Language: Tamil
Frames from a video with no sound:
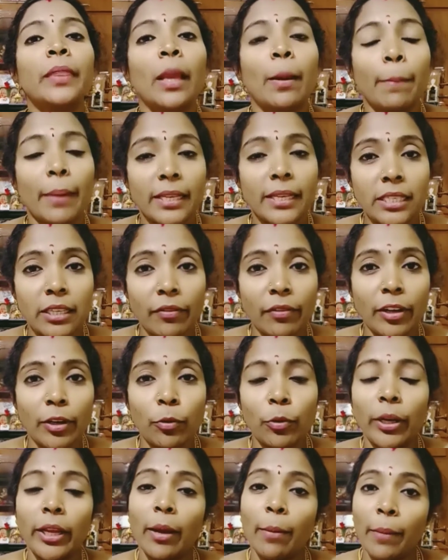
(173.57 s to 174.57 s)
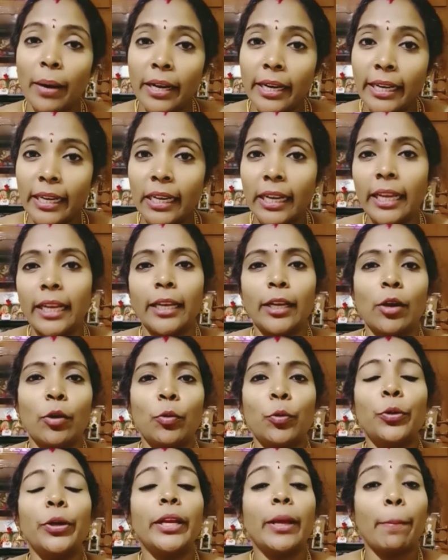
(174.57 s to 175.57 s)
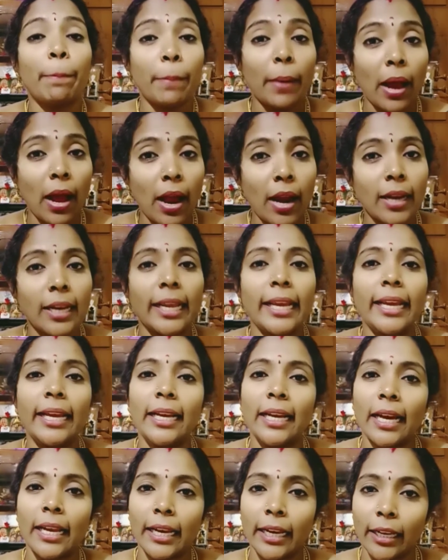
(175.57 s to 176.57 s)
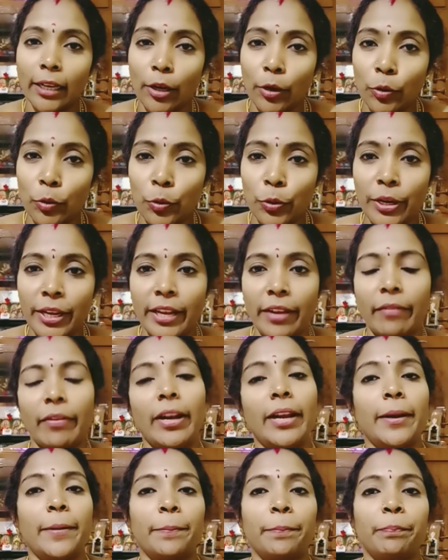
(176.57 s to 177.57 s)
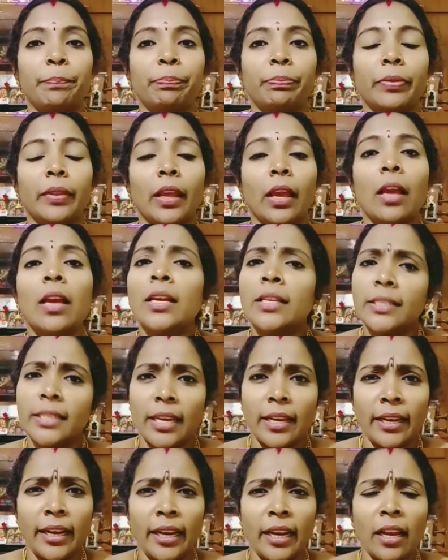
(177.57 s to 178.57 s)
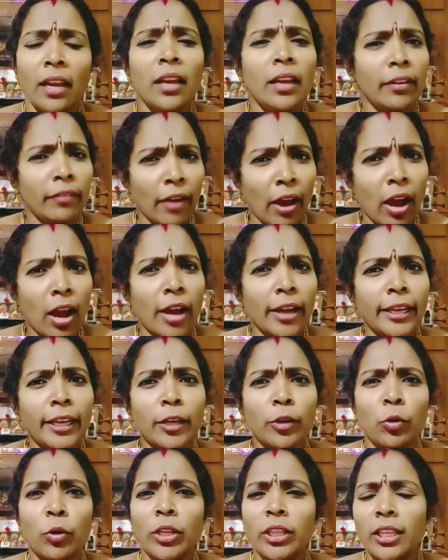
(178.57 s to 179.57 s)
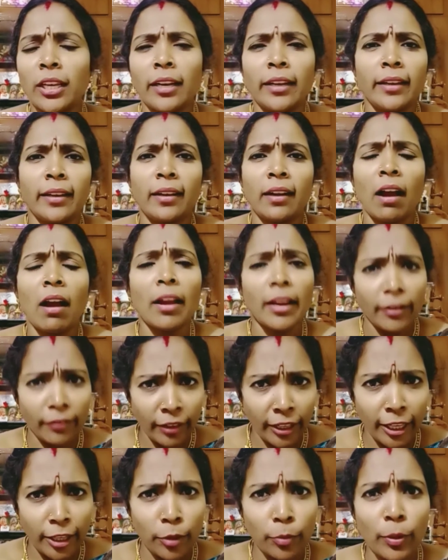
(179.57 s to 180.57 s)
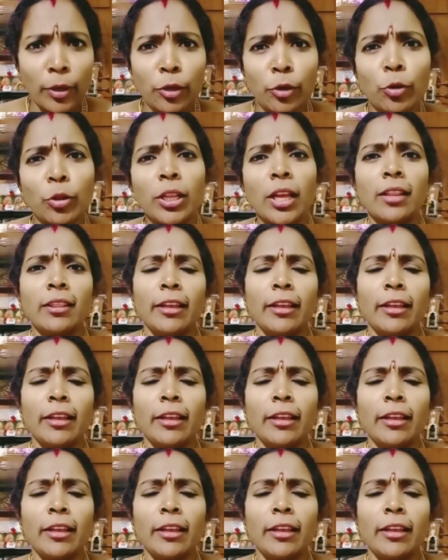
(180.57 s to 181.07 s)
பசுவினுடைய மடியிலே இருக்கக்கூடிய பாலை கறக்கக்கூடியவன் சரி இவன் ஆயர் குளத்தில் இருக்கான் இவனுக்கு இது மட்டும்தான்